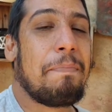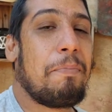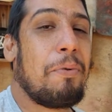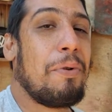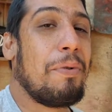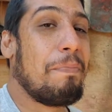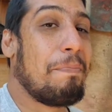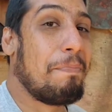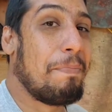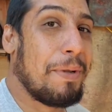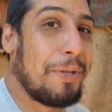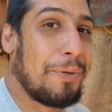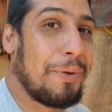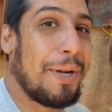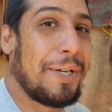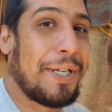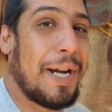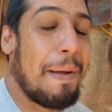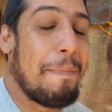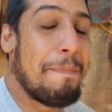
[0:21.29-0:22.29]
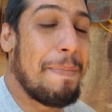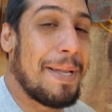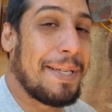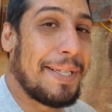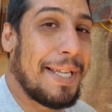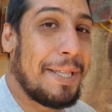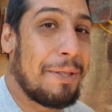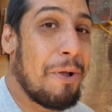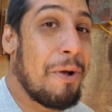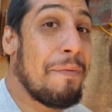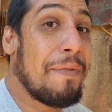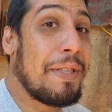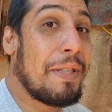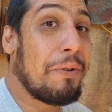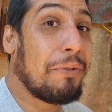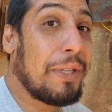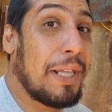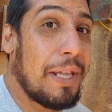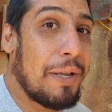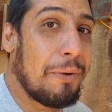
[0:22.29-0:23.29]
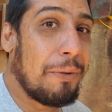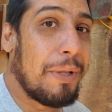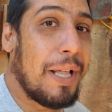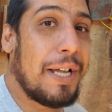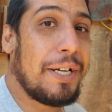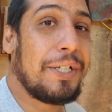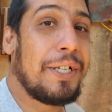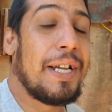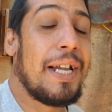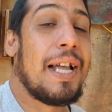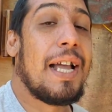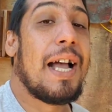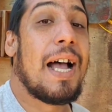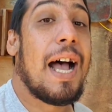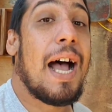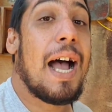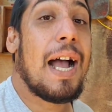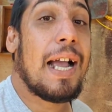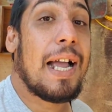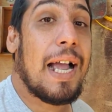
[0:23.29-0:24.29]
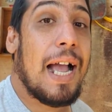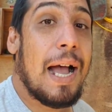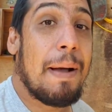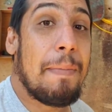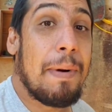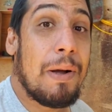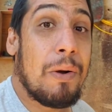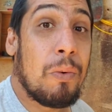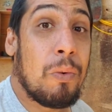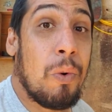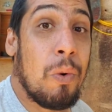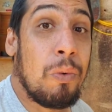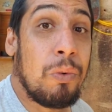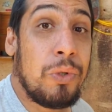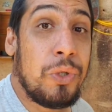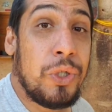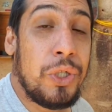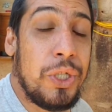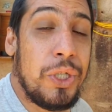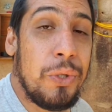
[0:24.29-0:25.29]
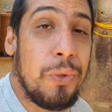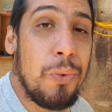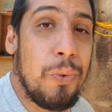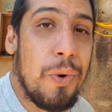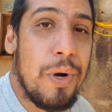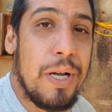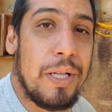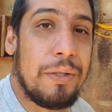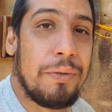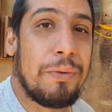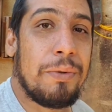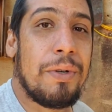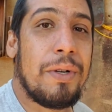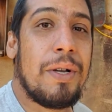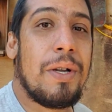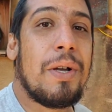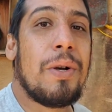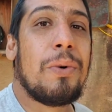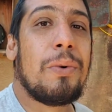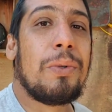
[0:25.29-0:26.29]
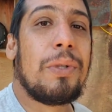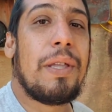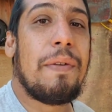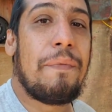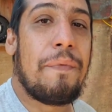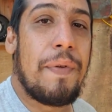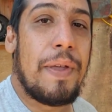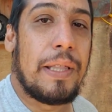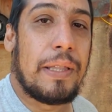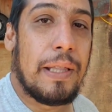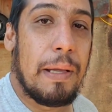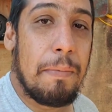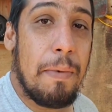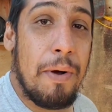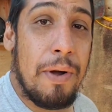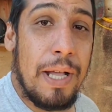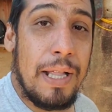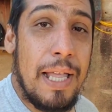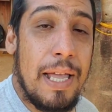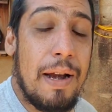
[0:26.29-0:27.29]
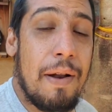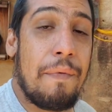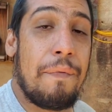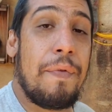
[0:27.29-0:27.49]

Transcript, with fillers: por pessoa achar a peça é nova, não tem regulagem, acaba continuando o defeito, tá bom, galera?